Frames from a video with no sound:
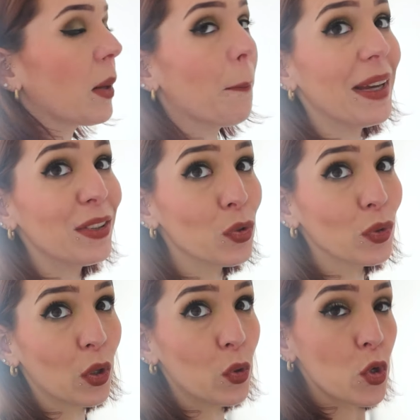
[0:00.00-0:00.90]

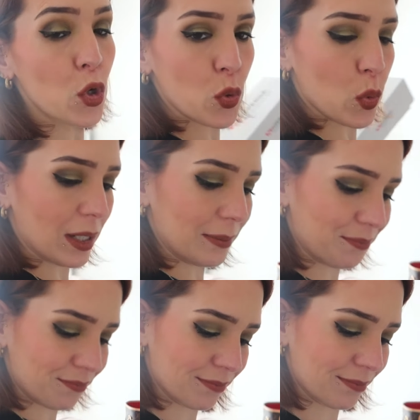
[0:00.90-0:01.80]
Maintenant le choix.
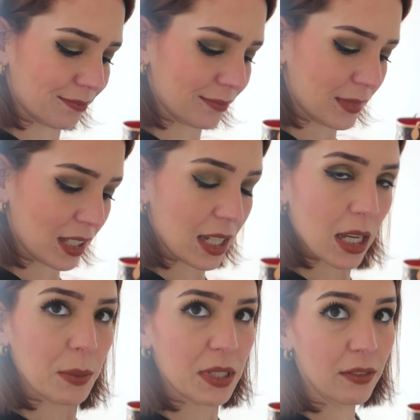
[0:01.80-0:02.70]

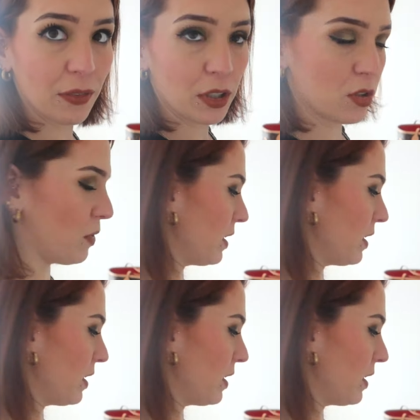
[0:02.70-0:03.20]
Parce qu'il va falloir que je